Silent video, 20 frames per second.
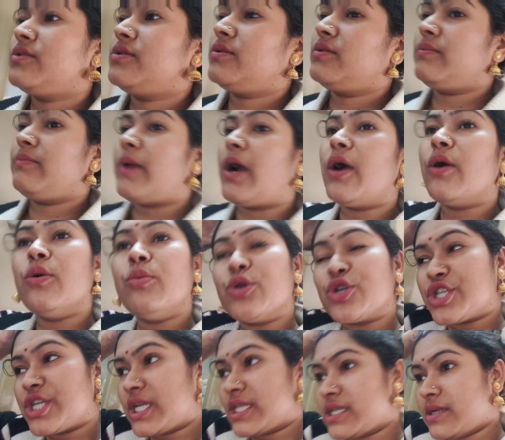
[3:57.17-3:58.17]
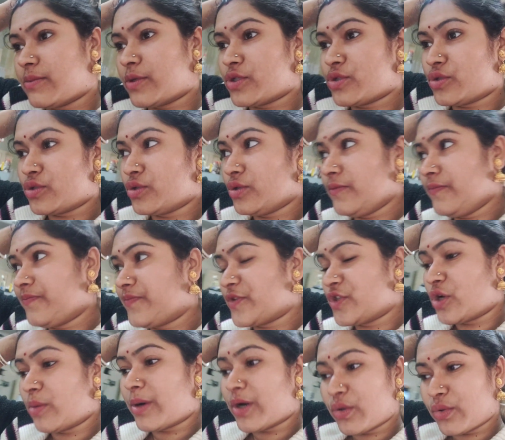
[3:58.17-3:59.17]
এখন আমি আর মা বাকি আছি
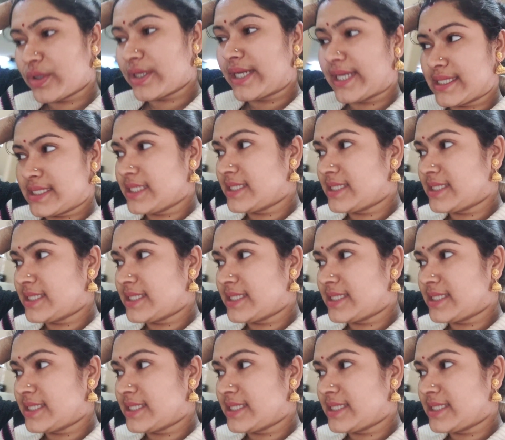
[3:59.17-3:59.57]
তো দুজন